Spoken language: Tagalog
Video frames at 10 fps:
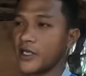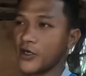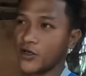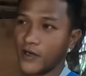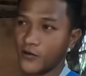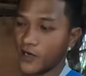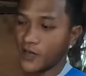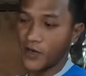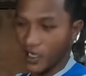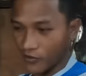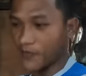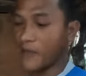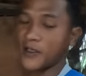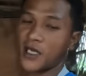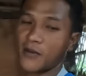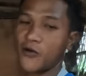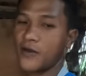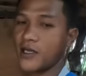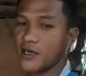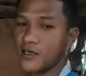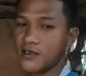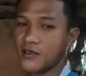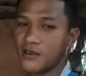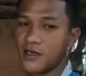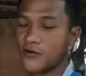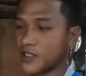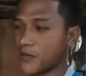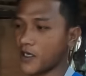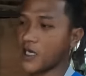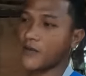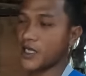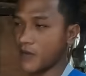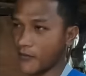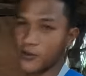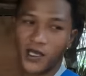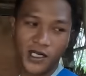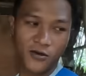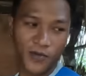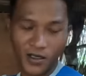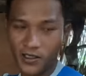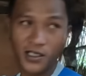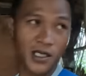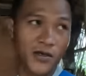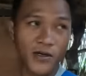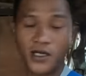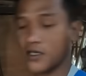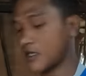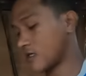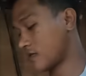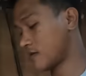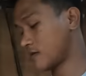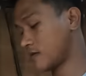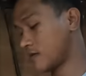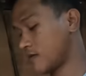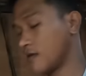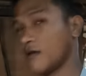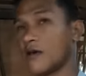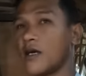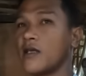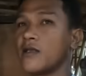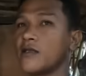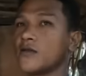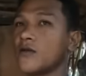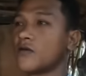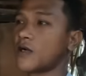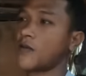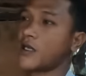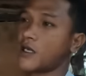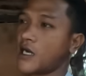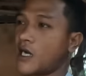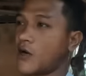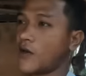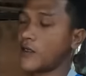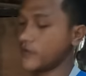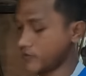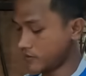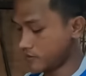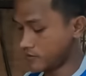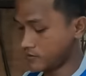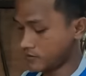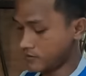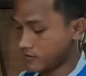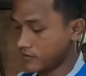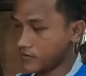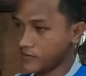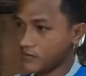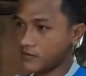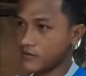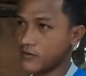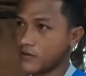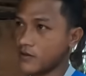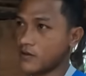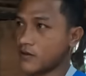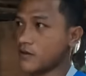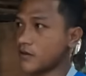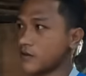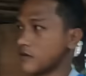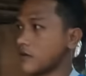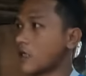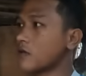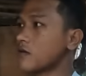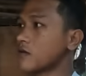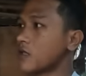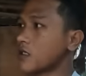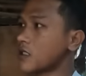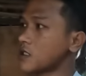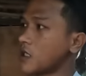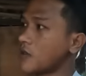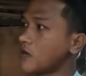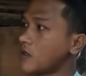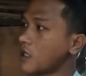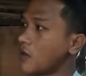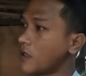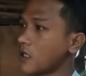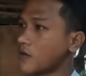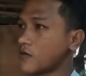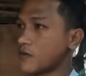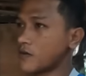ay di ko naman o alam na ako ipapatrabawin niya ang usap lang namin ay mapunta lang doon para makita yung anak niya. Mm-mm. Ay, doon kami nagkaaway noon. Parang napasubok ka tuloy na. ano, nagtiis kami doon ng dalawang taon.